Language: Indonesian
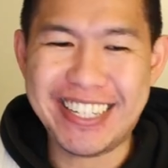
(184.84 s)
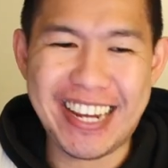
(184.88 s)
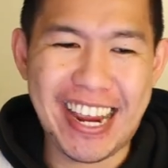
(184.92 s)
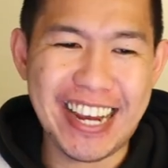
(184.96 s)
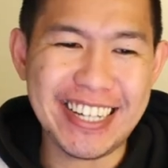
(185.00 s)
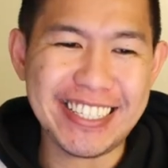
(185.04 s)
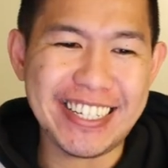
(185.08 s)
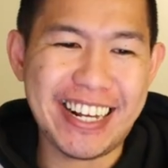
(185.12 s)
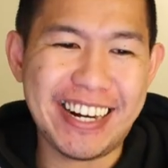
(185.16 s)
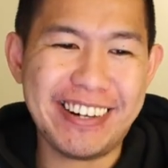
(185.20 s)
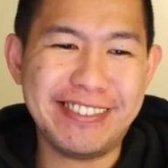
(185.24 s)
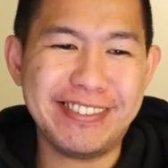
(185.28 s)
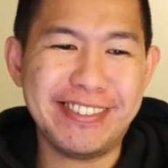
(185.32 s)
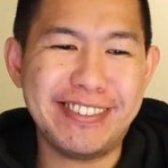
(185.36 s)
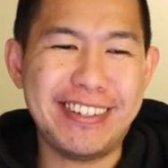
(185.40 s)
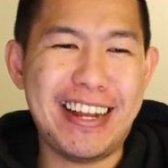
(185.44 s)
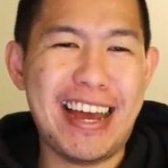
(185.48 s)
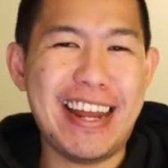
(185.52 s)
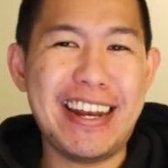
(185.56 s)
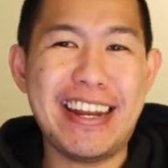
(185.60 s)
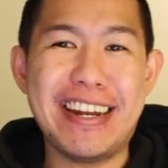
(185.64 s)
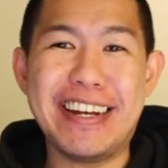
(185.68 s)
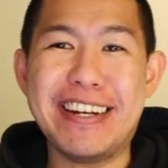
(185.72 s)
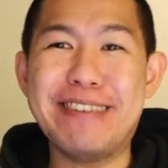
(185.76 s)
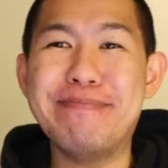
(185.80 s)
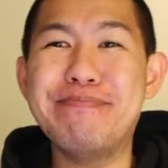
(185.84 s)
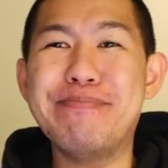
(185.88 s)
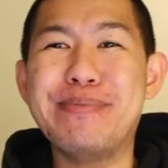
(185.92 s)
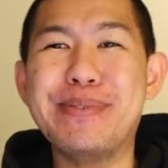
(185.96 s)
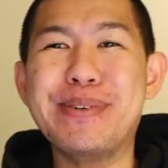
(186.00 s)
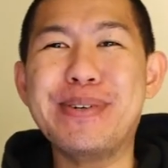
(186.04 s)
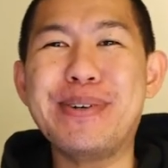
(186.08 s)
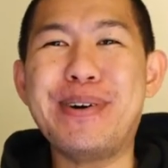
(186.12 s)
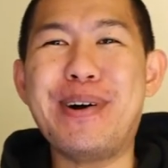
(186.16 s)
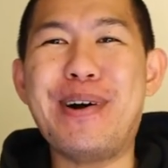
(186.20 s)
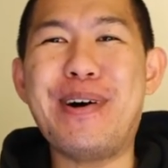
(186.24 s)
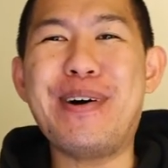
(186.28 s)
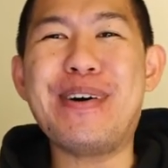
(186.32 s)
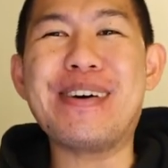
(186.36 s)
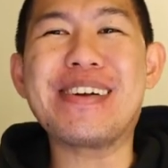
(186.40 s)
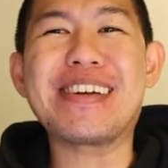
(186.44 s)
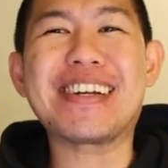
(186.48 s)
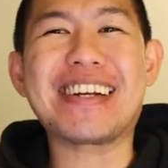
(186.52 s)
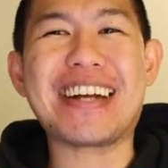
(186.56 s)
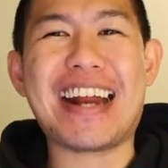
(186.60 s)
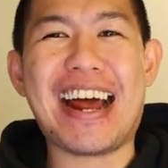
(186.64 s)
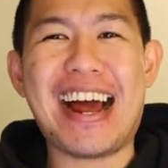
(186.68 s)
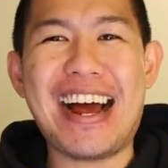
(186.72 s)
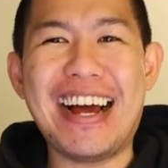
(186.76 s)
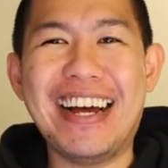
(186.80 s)
Gang sekarang sudah ada 60
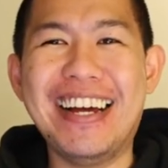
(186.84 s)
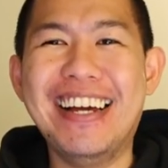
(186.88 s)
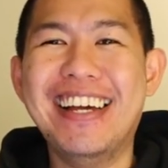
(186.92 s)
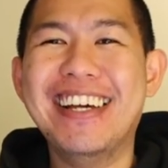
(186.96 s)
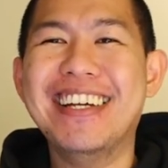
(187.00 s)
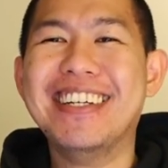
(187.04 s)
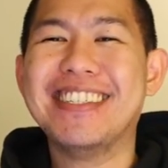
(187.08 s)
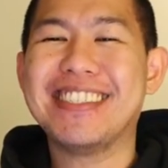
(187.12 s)
orang.